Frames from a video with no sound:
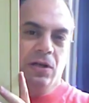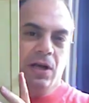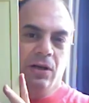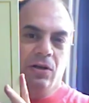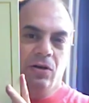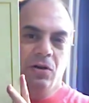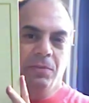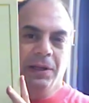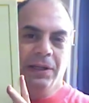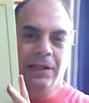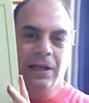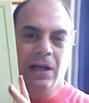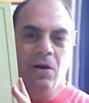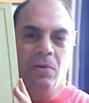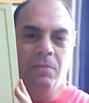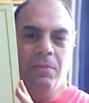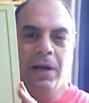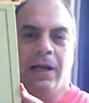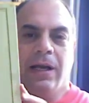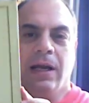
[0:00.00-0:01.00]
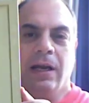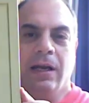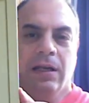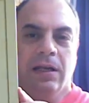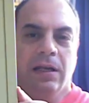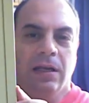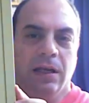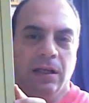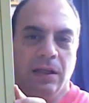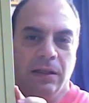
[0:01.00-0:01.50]
al cómic del hombre que
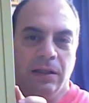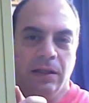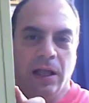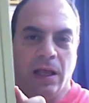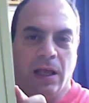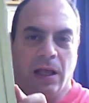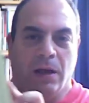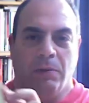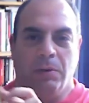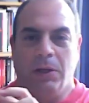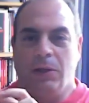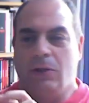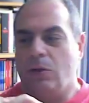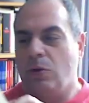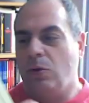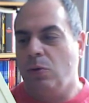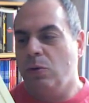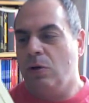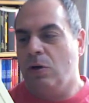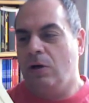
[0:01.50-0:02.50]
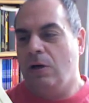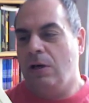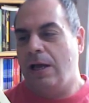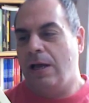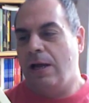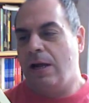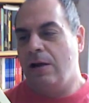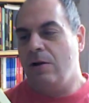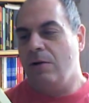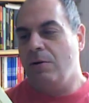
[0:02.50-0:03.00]
ríe de Víctor Hugo, la
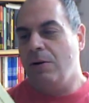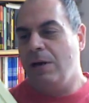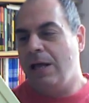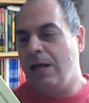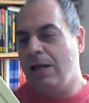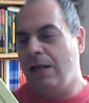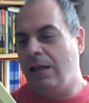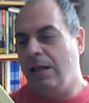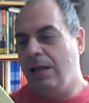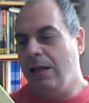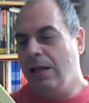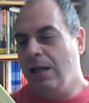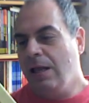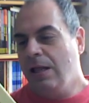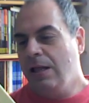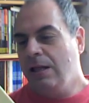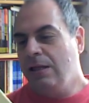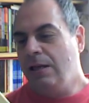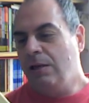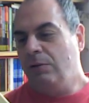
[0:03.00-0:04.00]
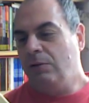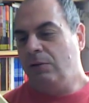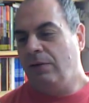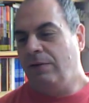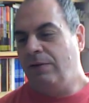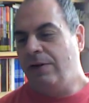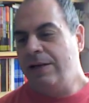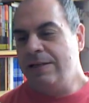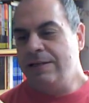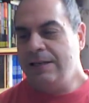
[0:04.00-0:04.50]
gran novela del autor
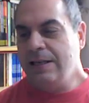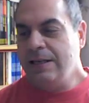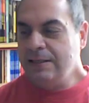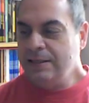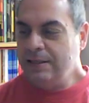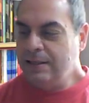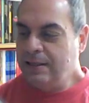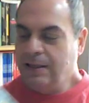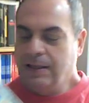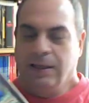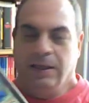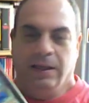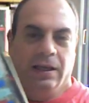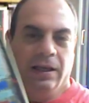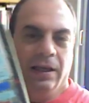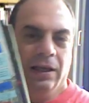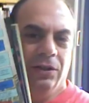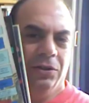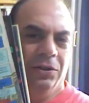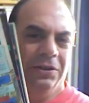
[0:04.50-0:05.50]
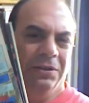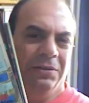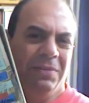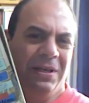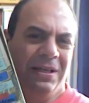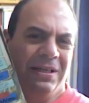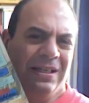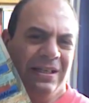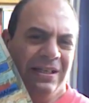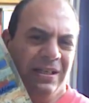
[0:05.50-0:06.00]
francés. Esto es
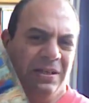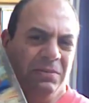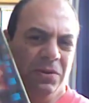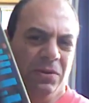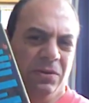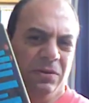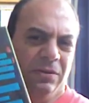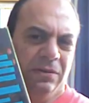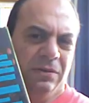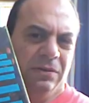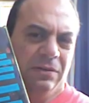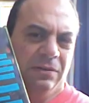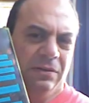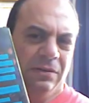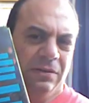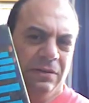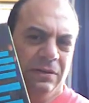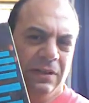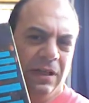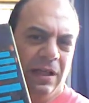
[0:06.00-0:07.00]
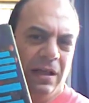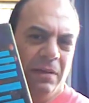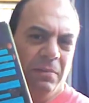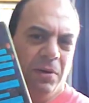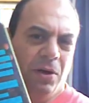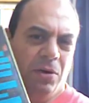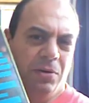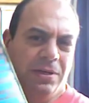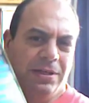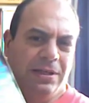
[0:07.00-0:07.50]
bellísimo,
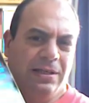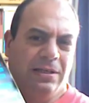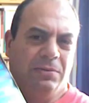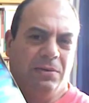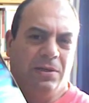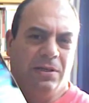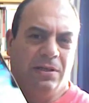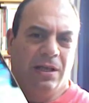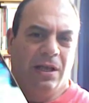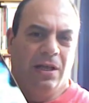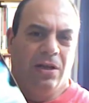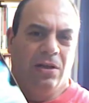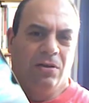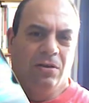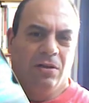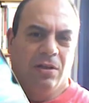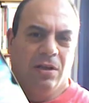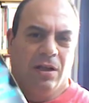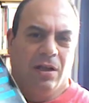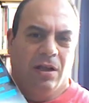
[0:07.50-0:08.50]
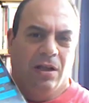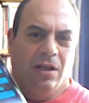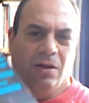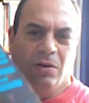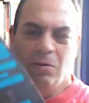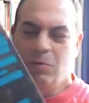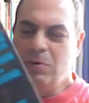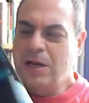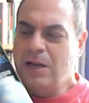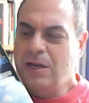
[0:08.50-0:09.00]
pero bellísimo en serio
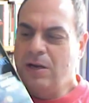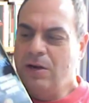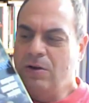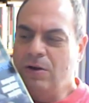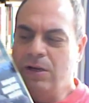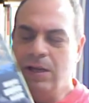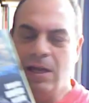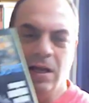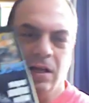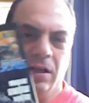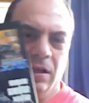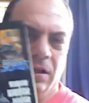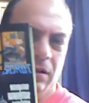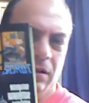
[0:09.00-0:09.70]
una gloria.